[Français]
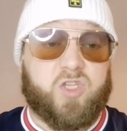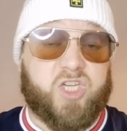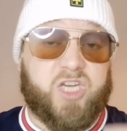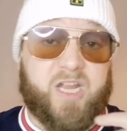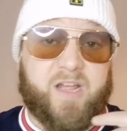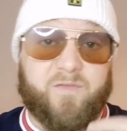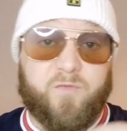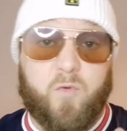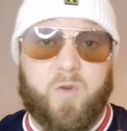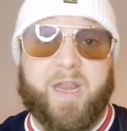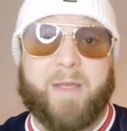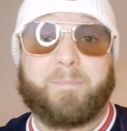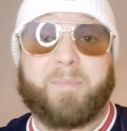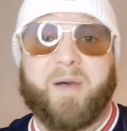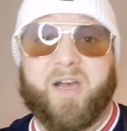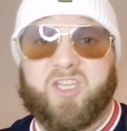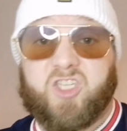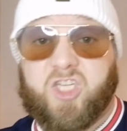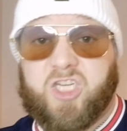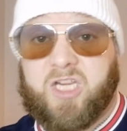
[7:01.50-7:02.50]
quand il a vu, il est
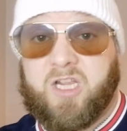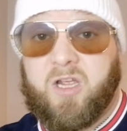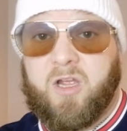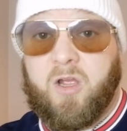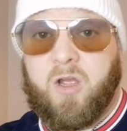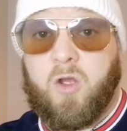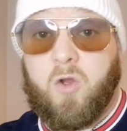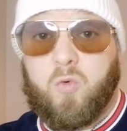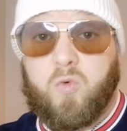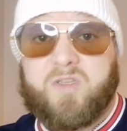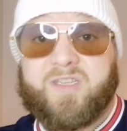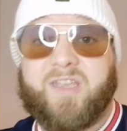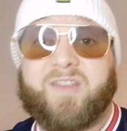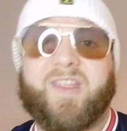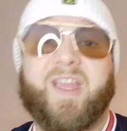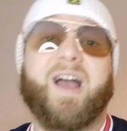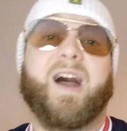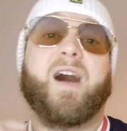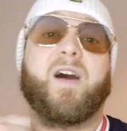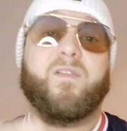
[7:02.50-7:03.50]
parti ou
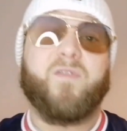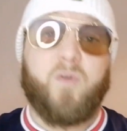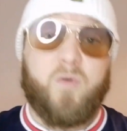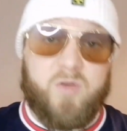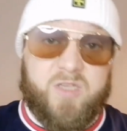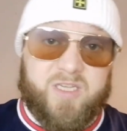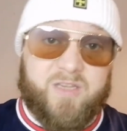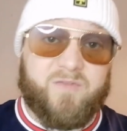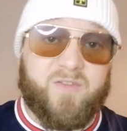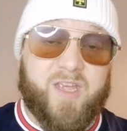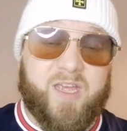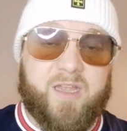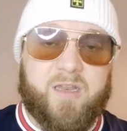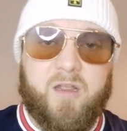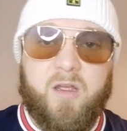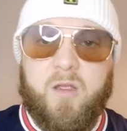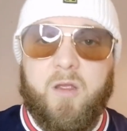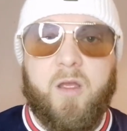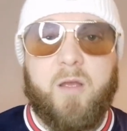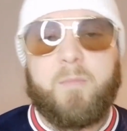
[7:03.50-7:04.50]
c'était avant qu'il
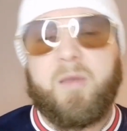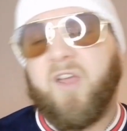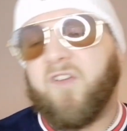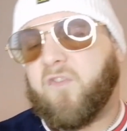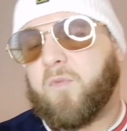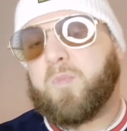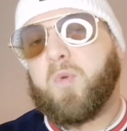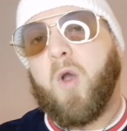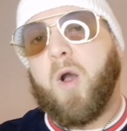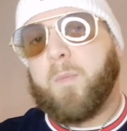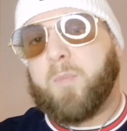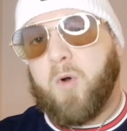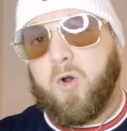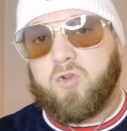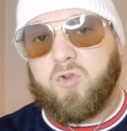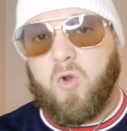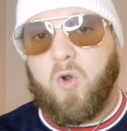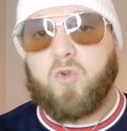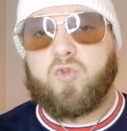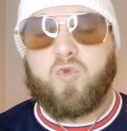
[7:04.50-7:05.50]
vienne. Bref, peu
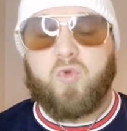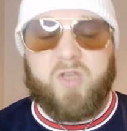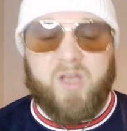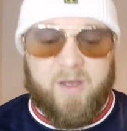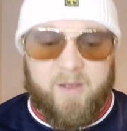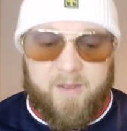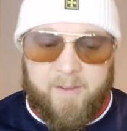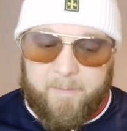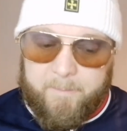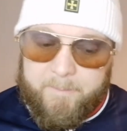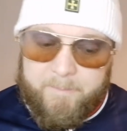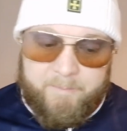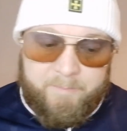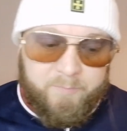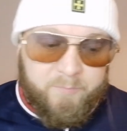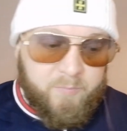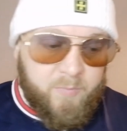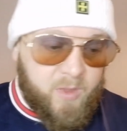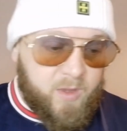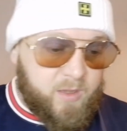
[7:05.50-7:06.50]
importe. En tout cas,
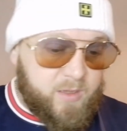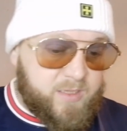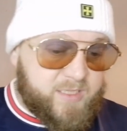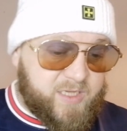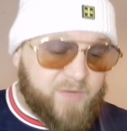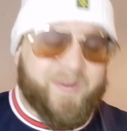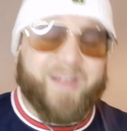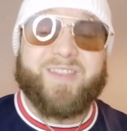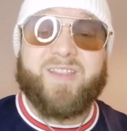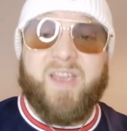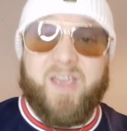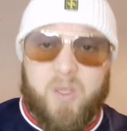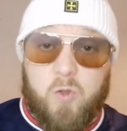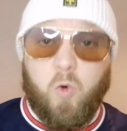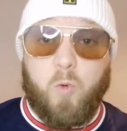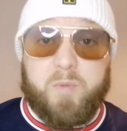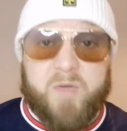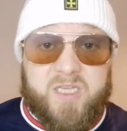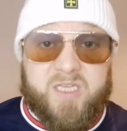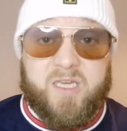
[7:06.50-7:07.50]
ça va être très
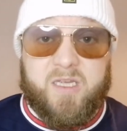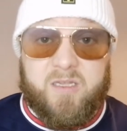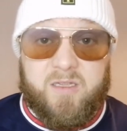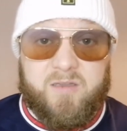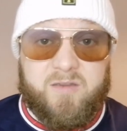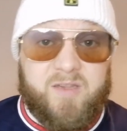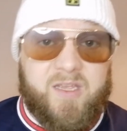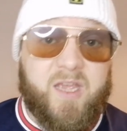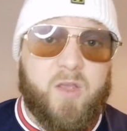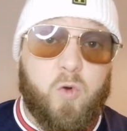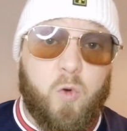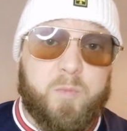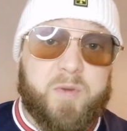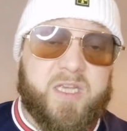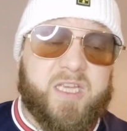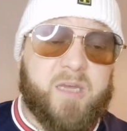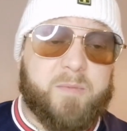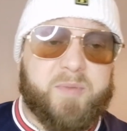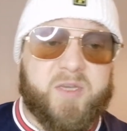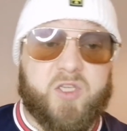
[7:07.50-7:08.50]
compliqué. Très
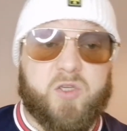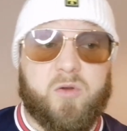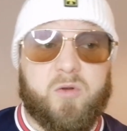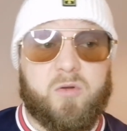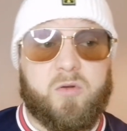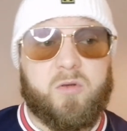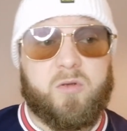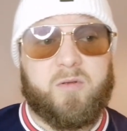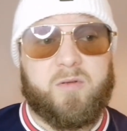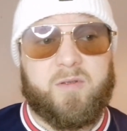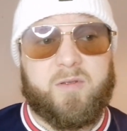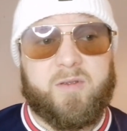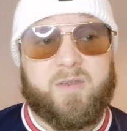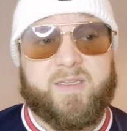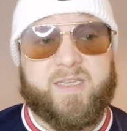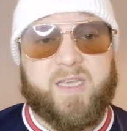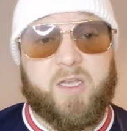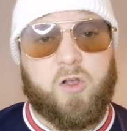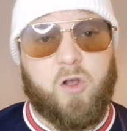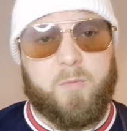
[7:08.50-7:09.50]
compliqué parce que
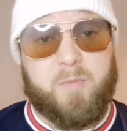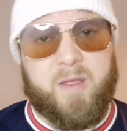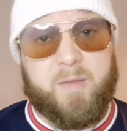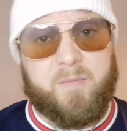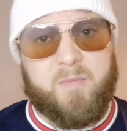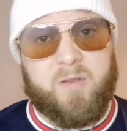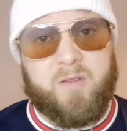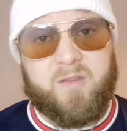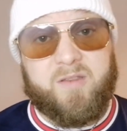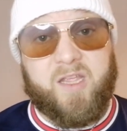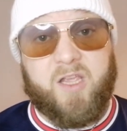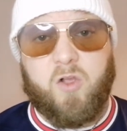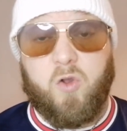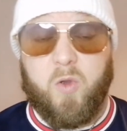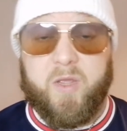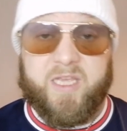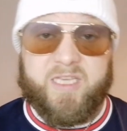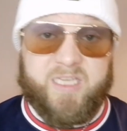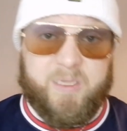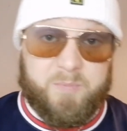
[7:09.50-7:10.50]
c'est quand même des
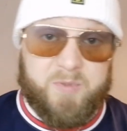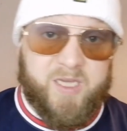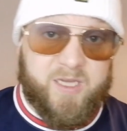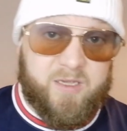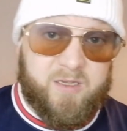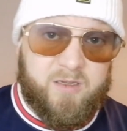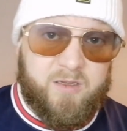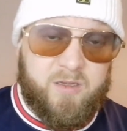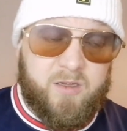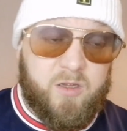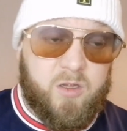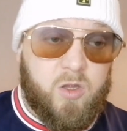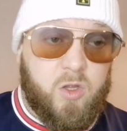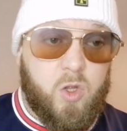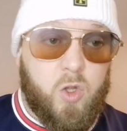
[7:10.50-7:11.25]
coéquipiers.